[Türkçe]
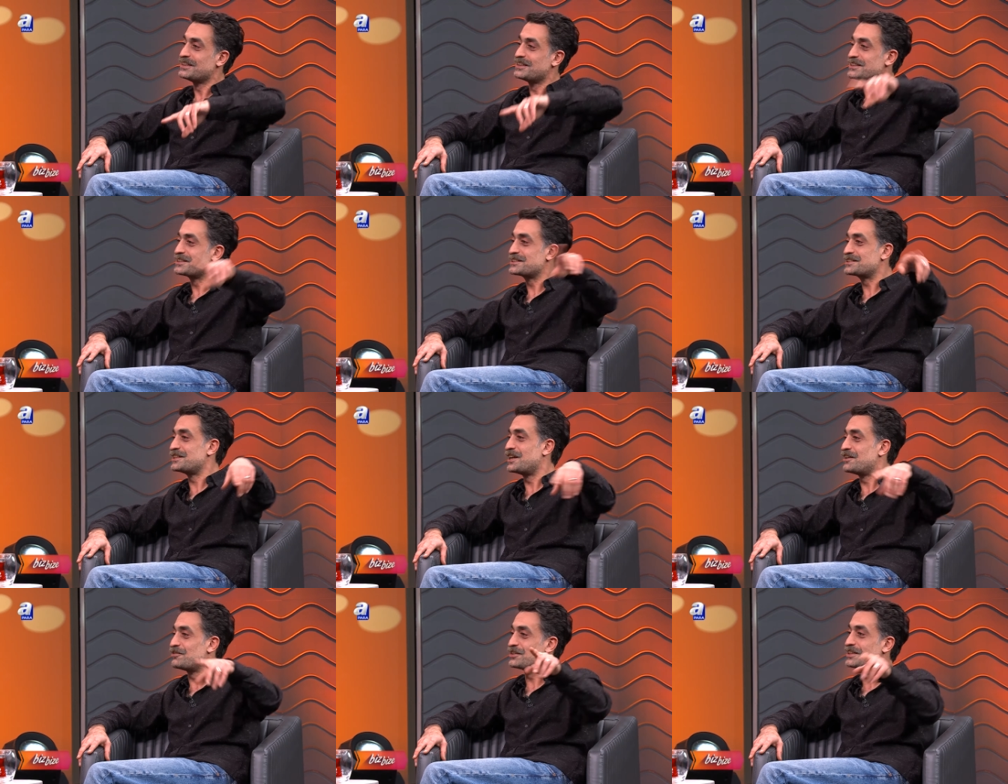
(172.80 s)
yıl.
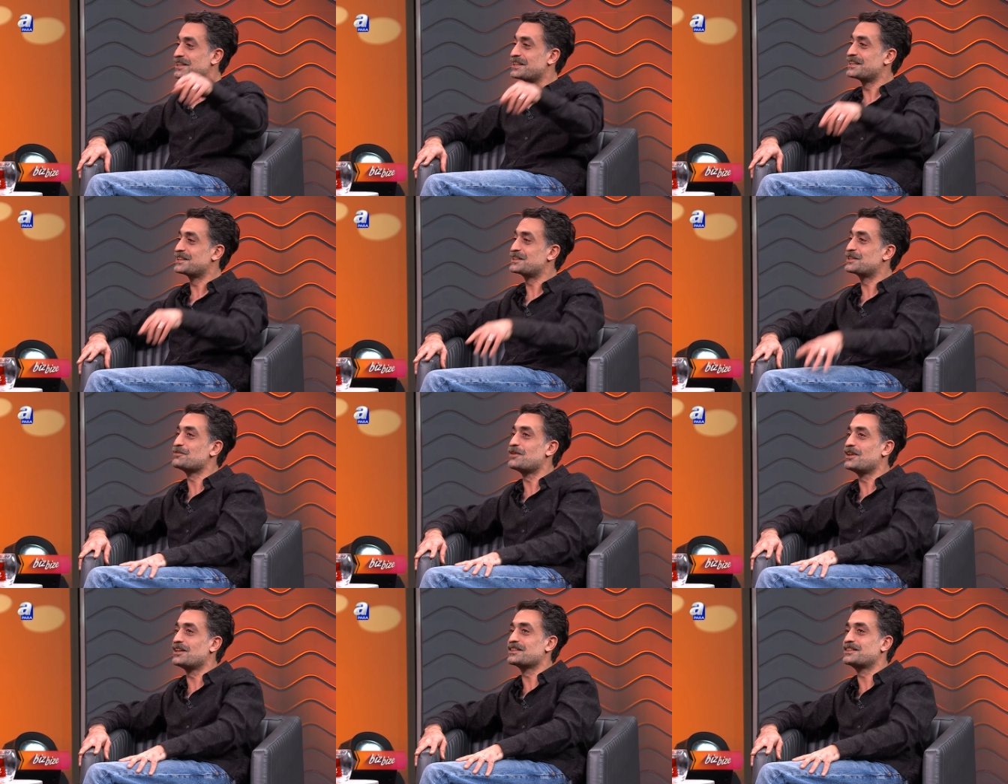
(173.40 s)
Sınavlara
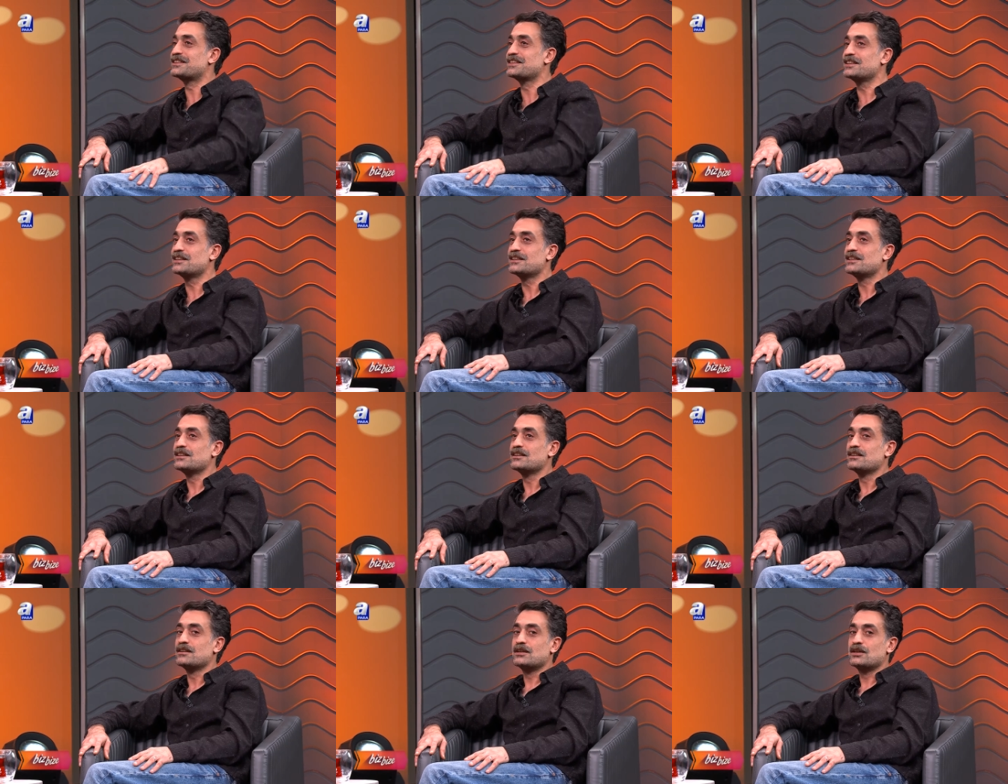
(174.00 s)
gittim 6.
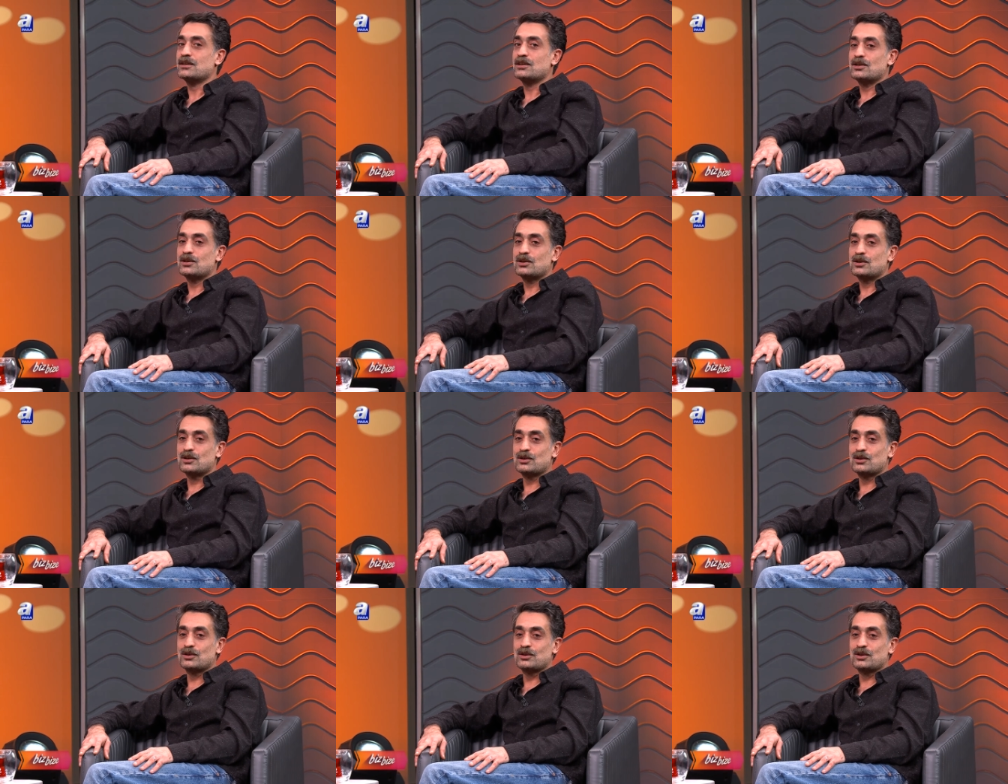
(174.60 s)
Ee,
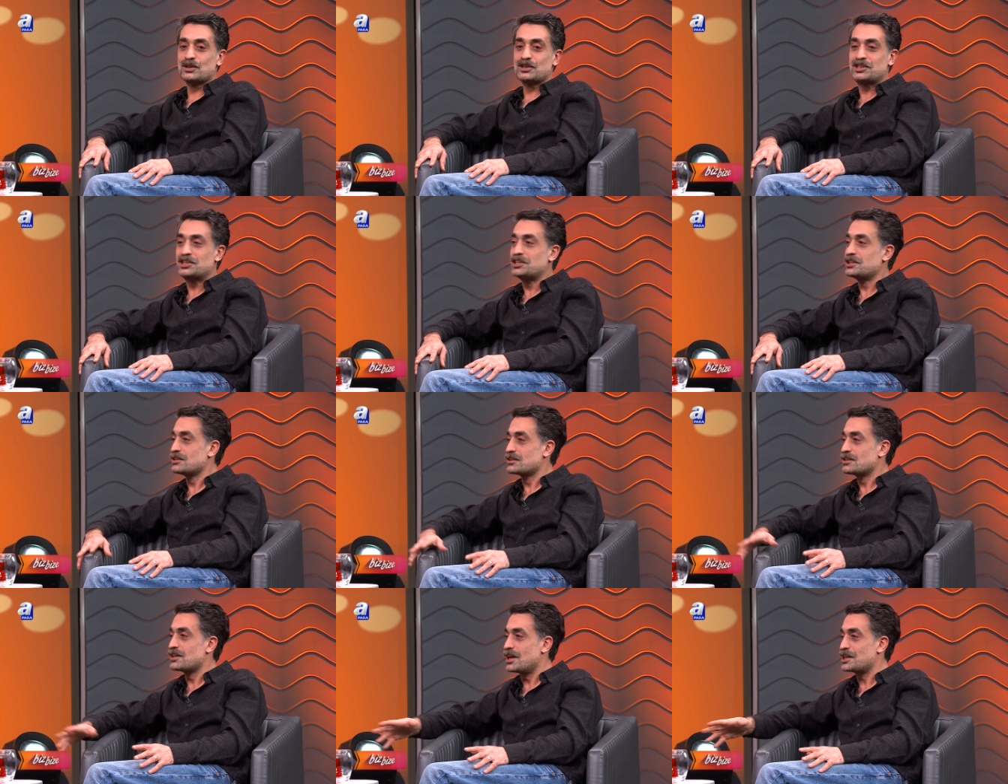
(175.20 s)
yılda
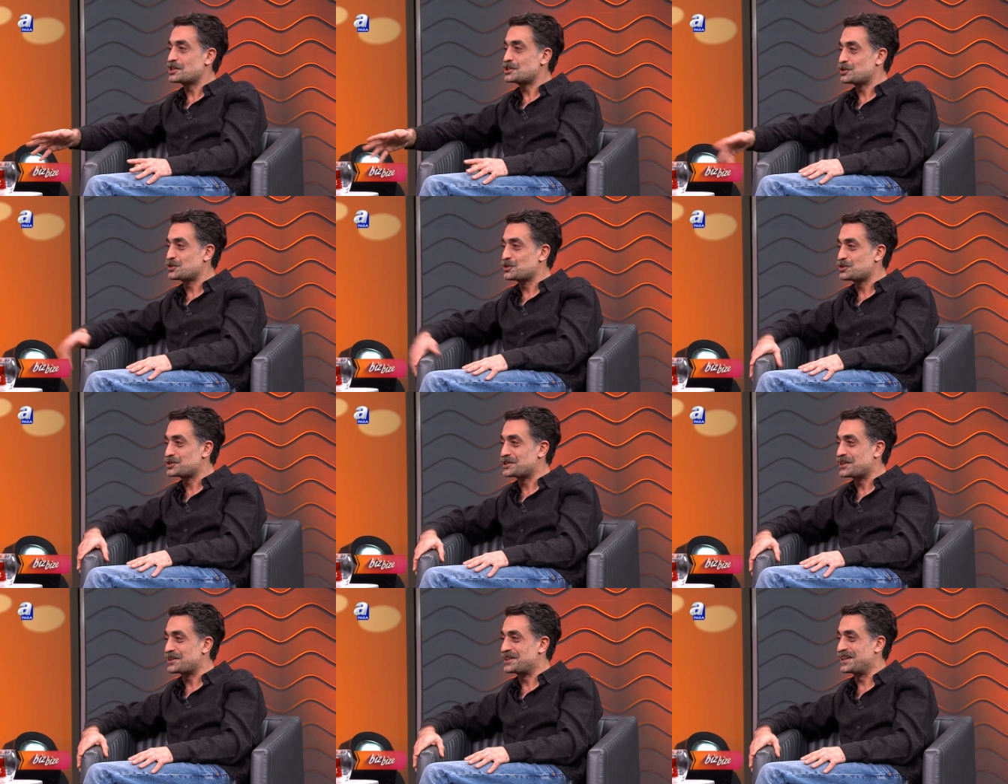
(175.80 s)
açtı daha işte
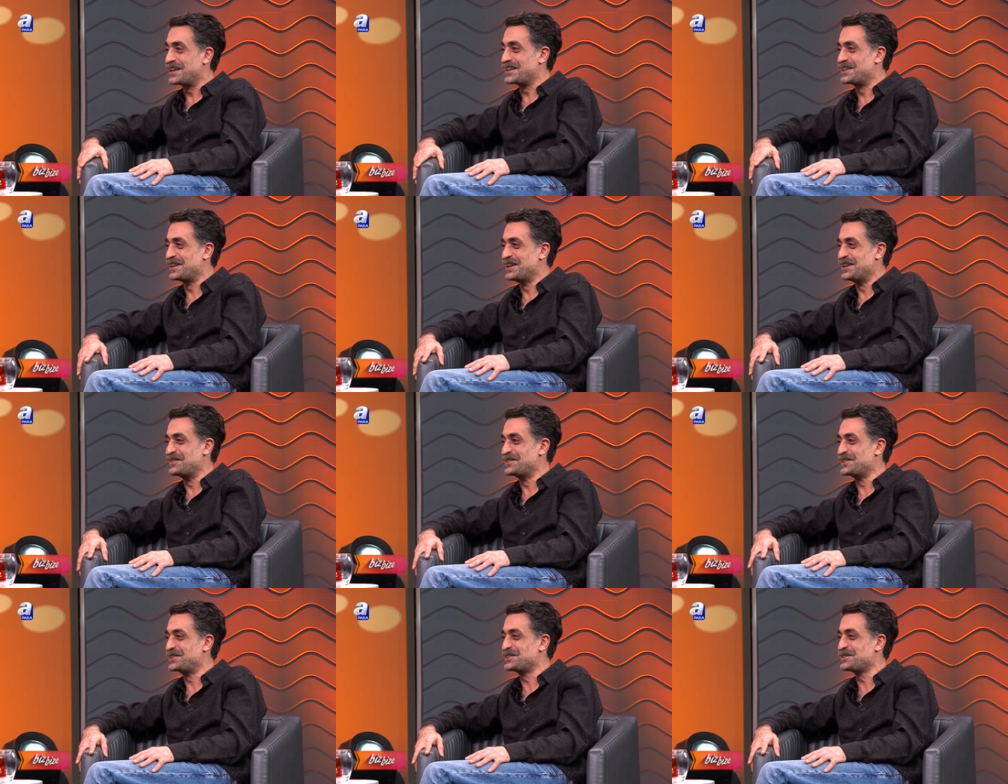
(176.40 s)
konserlere
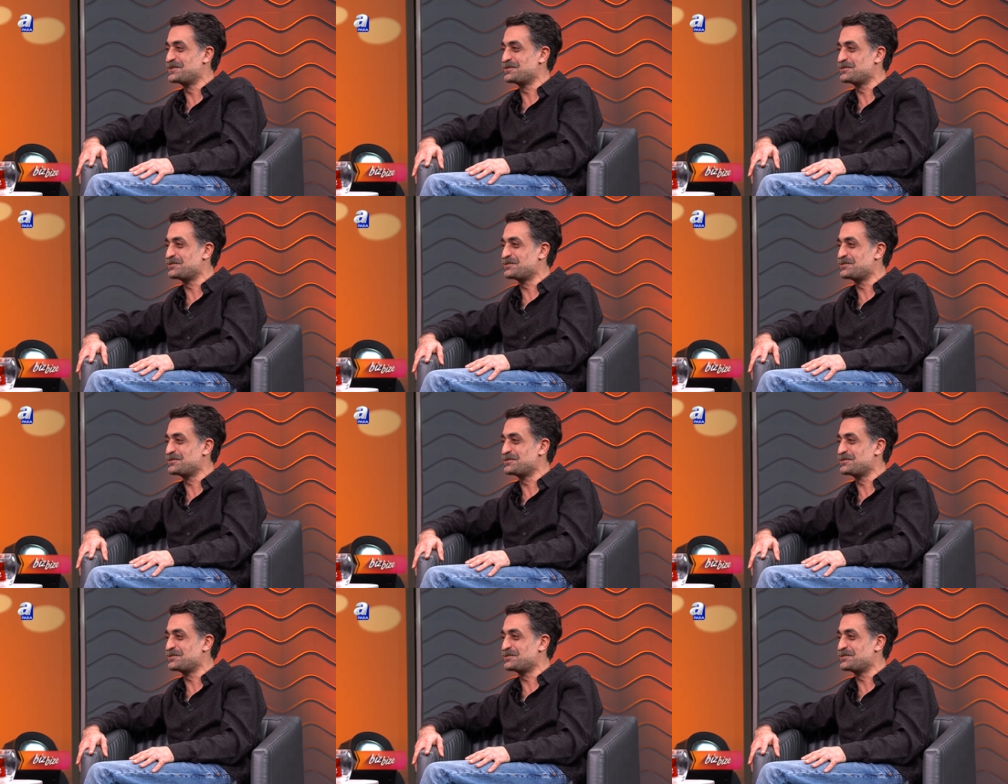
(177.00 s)
devam ettim.